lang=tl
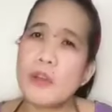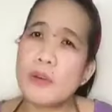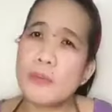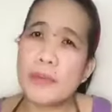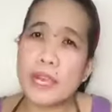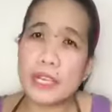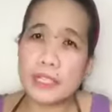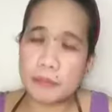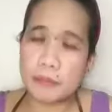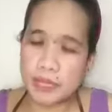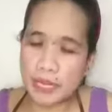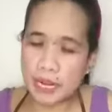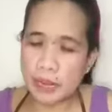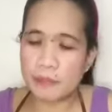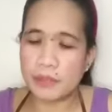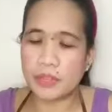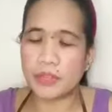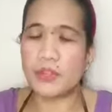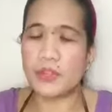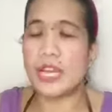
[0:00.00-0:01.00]
niyo ba kung bakit
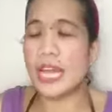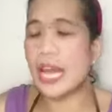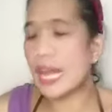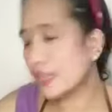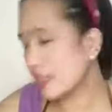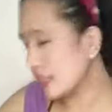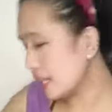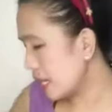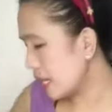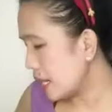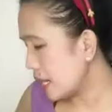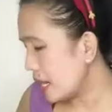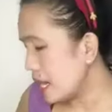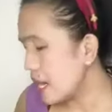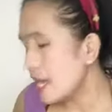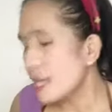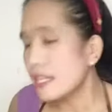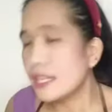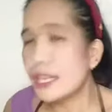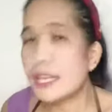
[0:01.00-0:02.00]
marami to? Lahat ng,
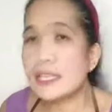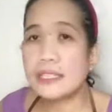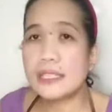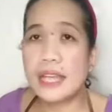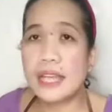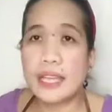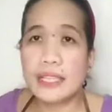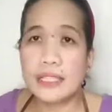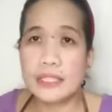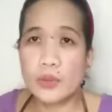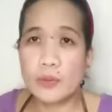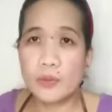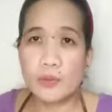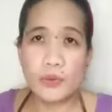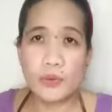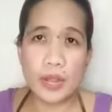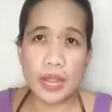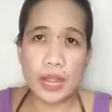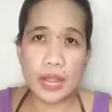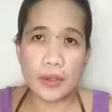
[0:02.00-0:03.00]
ng size
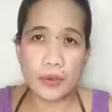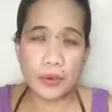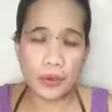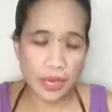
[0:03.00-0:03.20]
kumuha